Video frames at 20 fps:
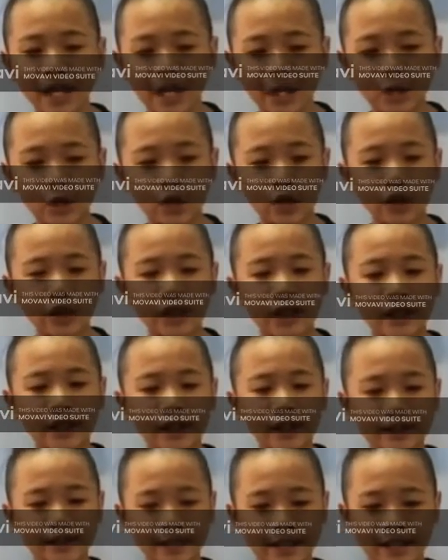tao
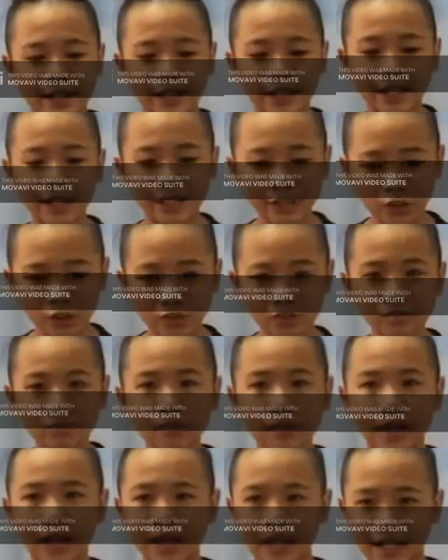ang nainganyong
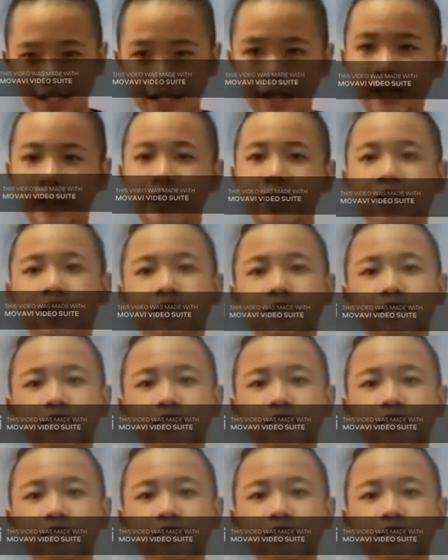mga lakal.